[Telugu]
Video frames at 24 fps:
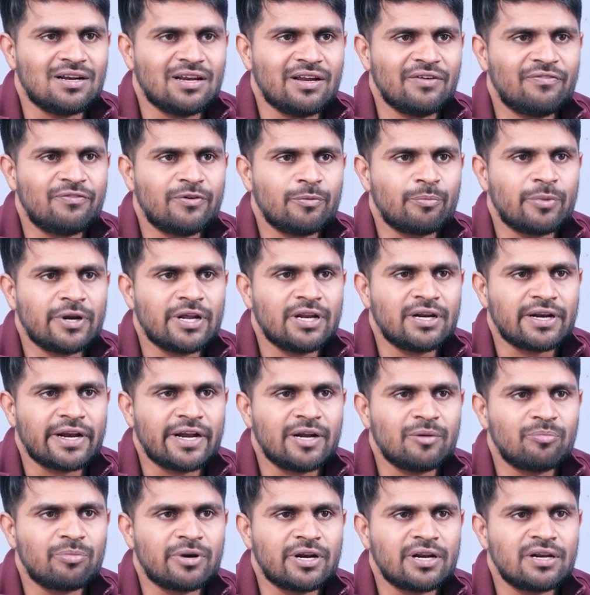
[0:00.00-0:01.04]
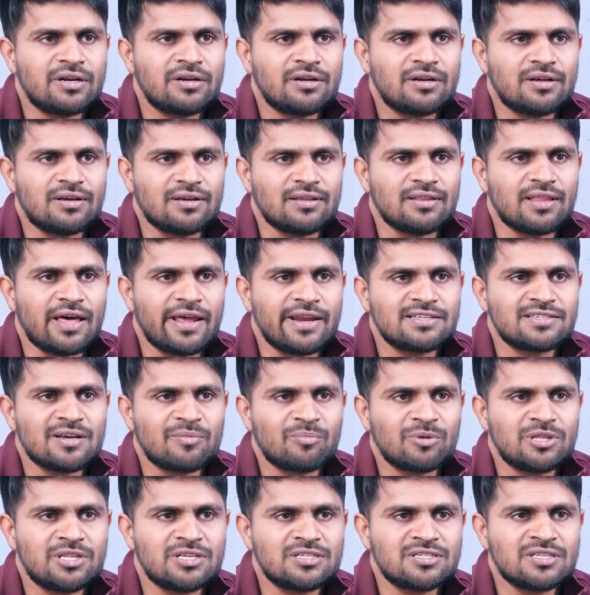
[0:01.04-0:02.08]
లెఫ్ట్ బ్రెయిన్ రైట్ బ్రెయిన్ దానికి
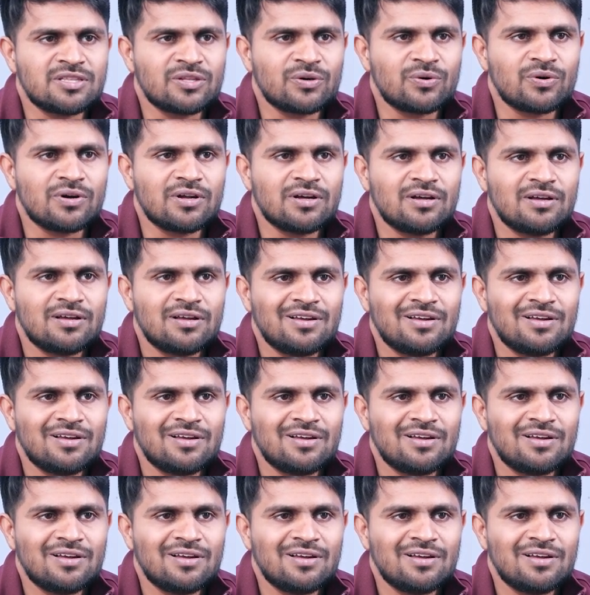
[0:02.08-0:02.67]
సంబంధించింది కూడా